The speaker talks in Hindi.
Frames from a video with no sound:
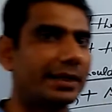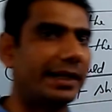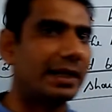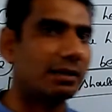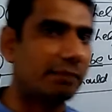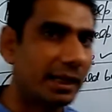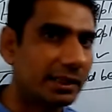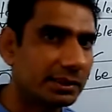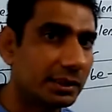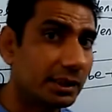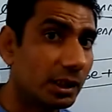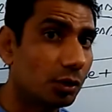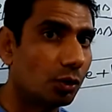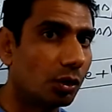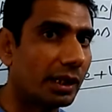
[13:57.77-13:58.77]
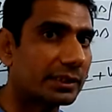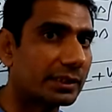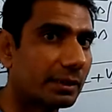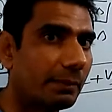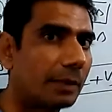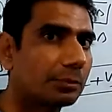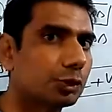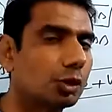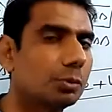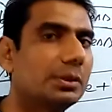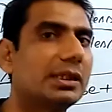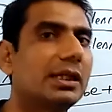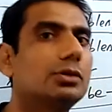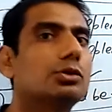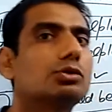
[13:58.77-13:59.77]
में एडवाइज ही नहीं होगा तब आप शुड बी
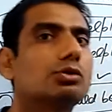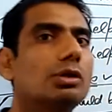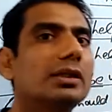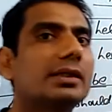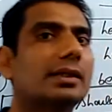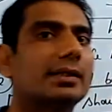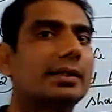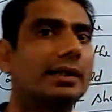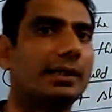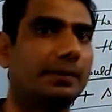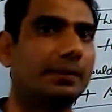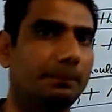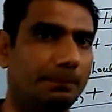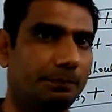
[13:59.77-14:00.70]
का यूज थोड़ी कर देंगे